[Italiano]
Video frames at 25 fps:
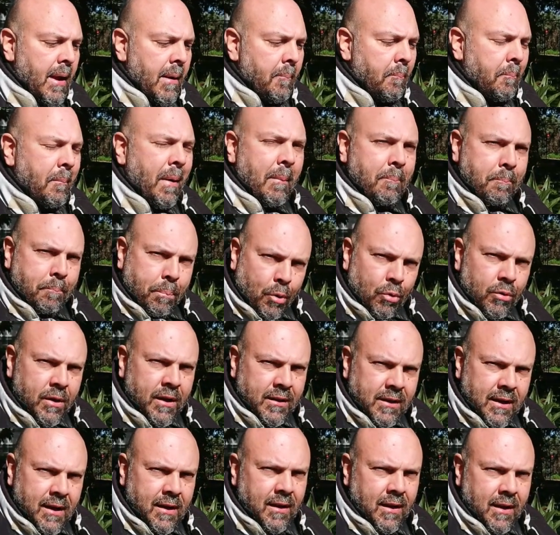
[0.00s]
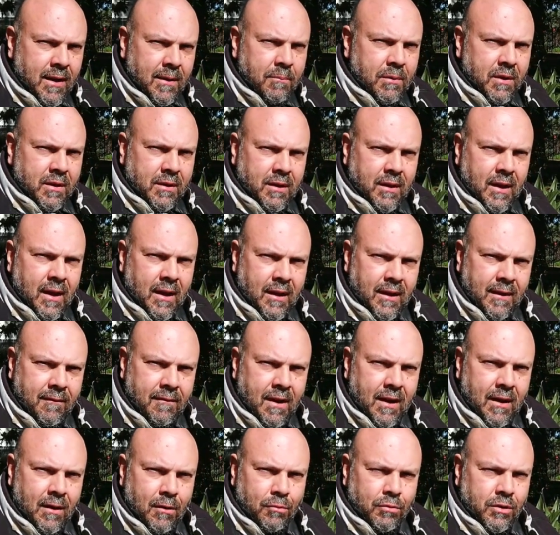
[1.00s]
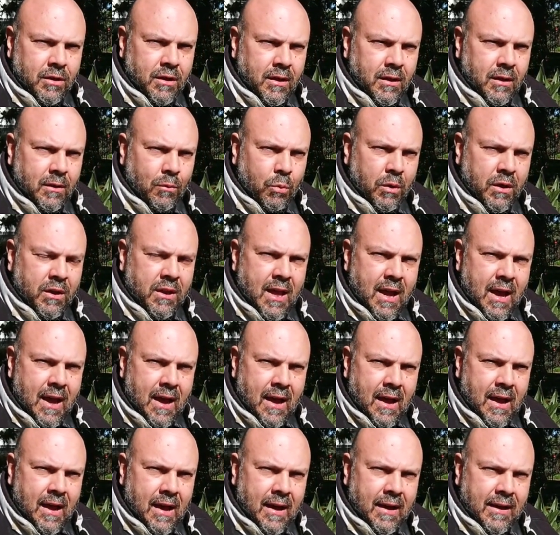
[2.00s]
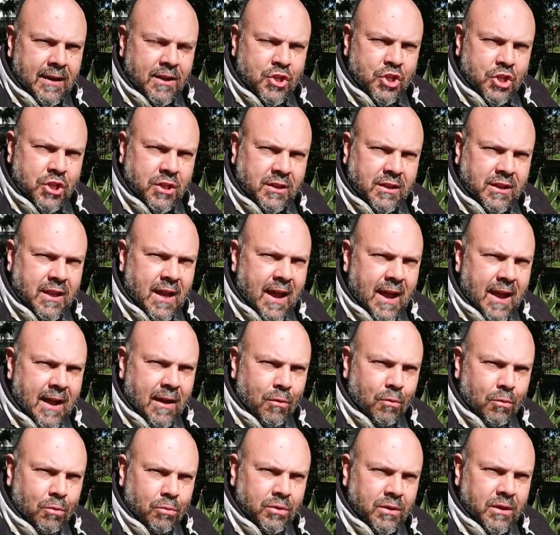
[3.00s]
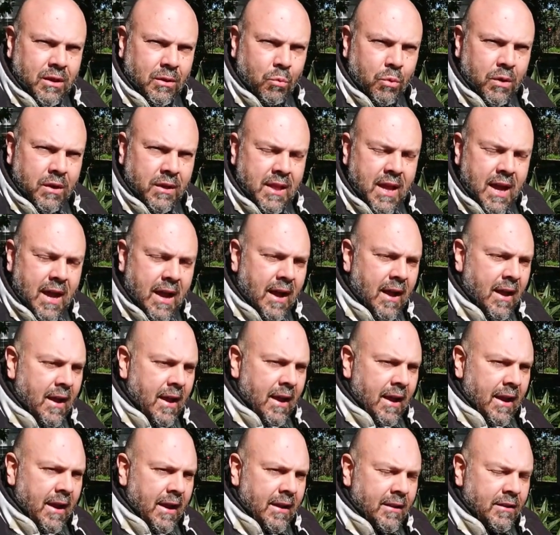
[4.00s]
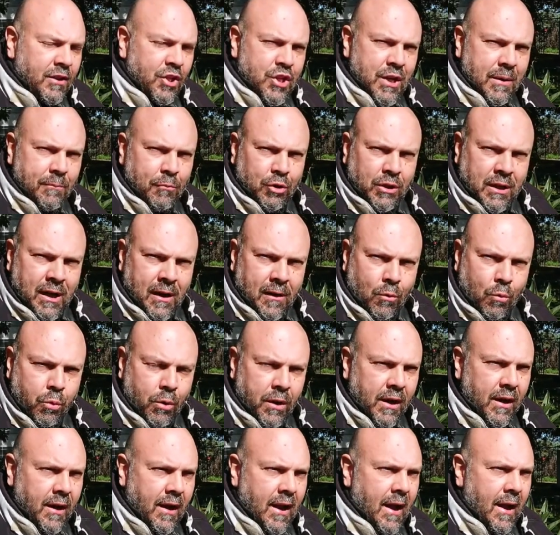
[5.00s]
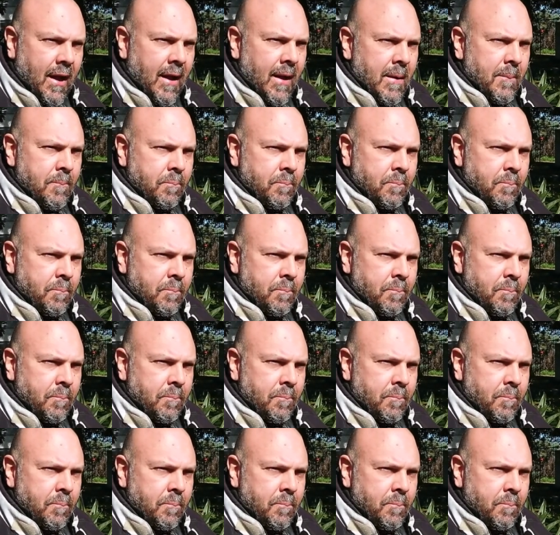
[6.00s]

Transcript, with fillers: ma pone dei limiti a livello di guida in città o di guida eh, diciamo tranquilla